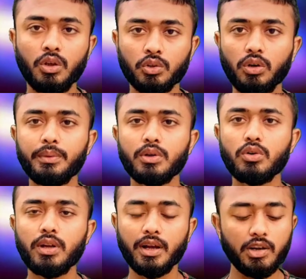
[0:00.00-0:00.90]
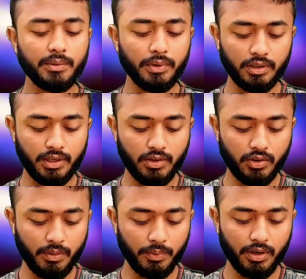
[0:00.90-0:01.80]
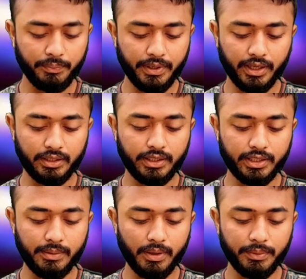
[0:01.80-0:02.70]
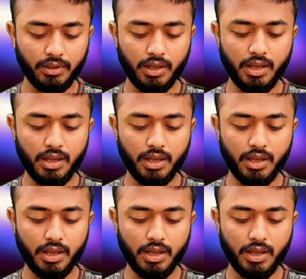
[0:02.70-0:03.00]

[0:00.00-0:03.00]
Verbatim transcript: তো আমি গুগল অ্যাকাউন্টের পর ক্লিক করার পর আপনি এখানে দেখতে পারবেন